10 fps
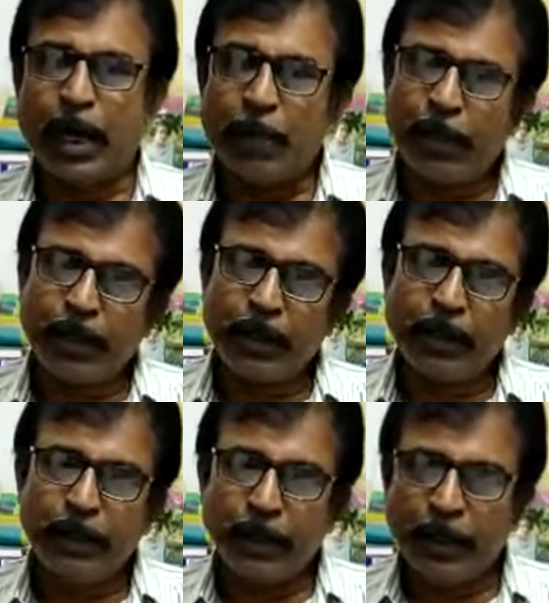আবার
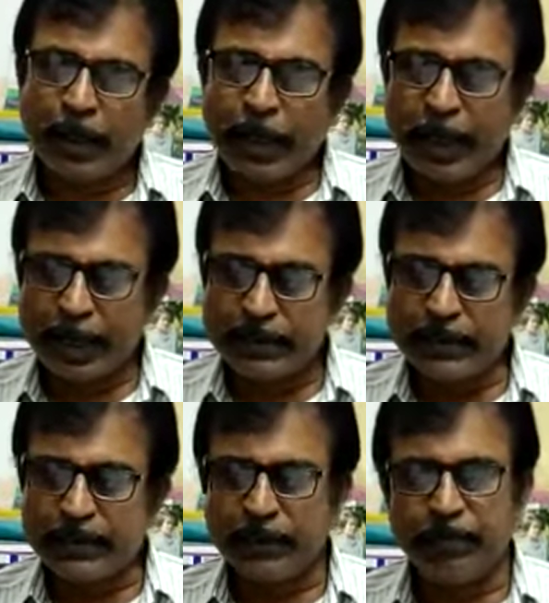হ্যান্স
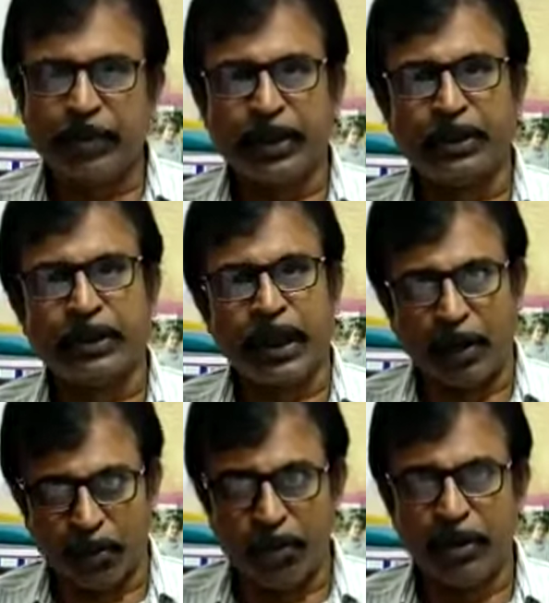জে
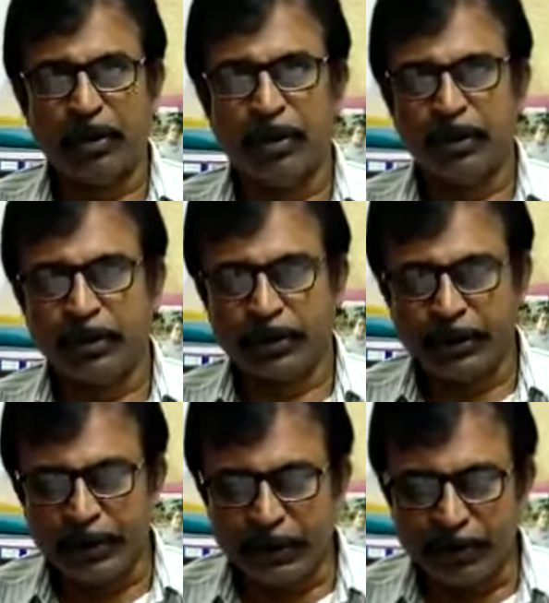মর্গেনথাও
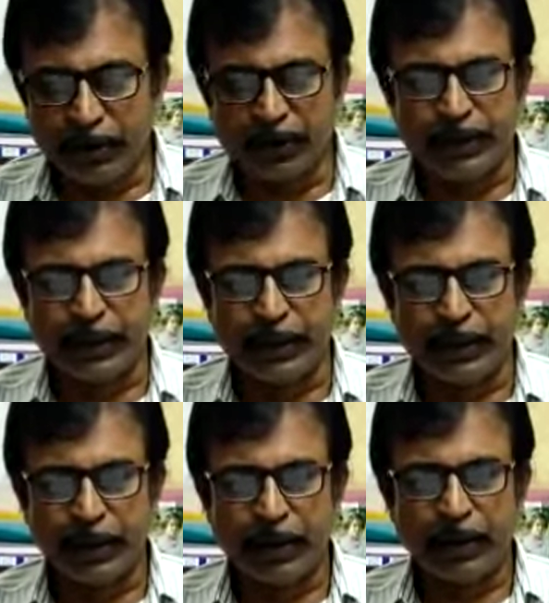তিনি বলেছেন
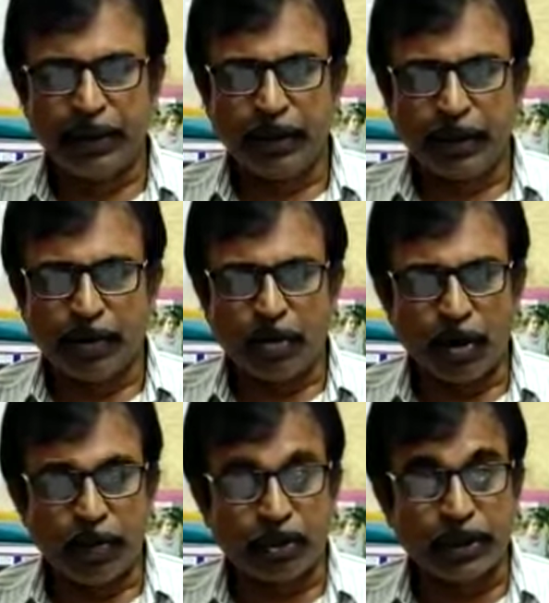
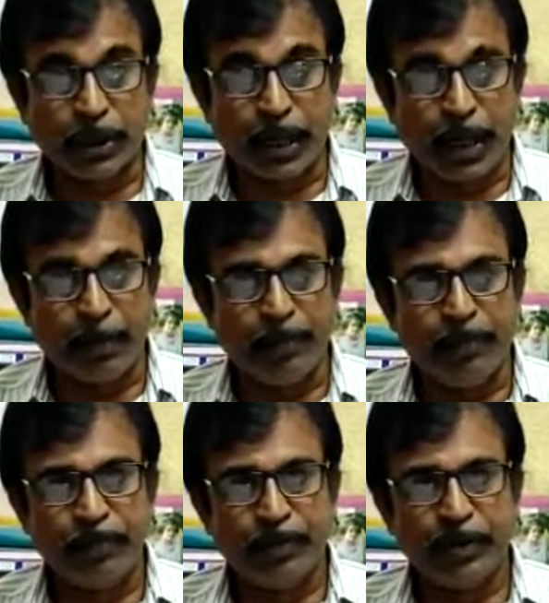ক্ষমতা লাভ
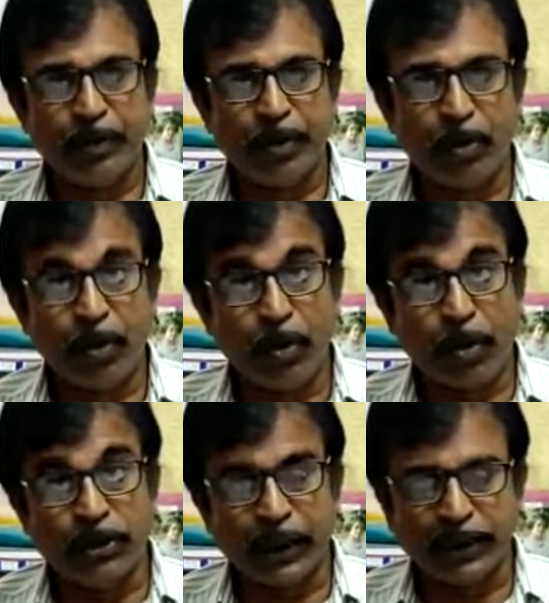ও
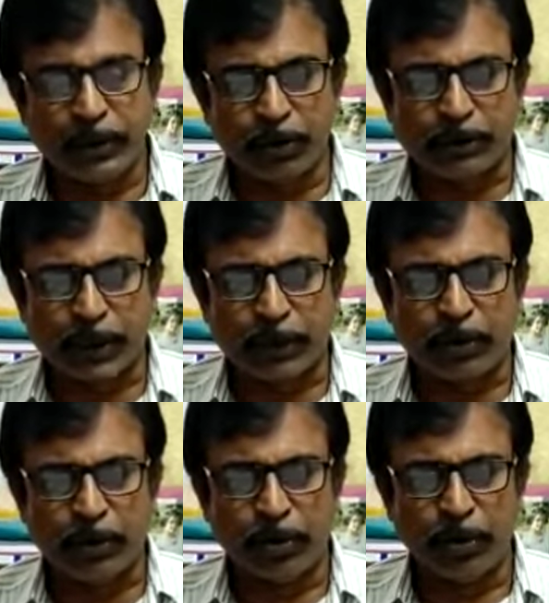জাতীয়
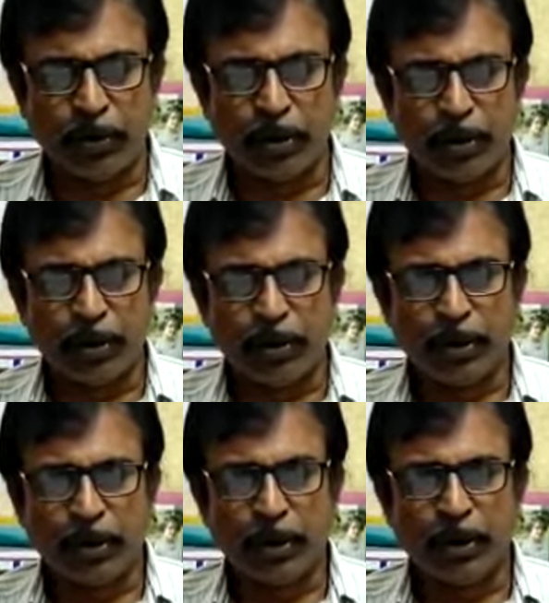স্বার্থ
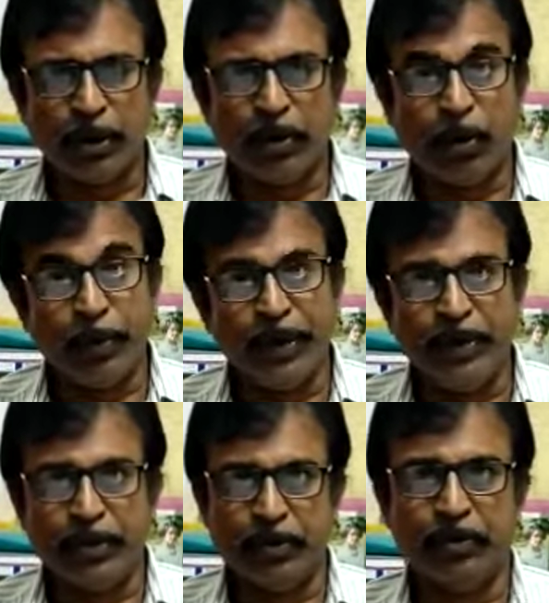অভিন্ন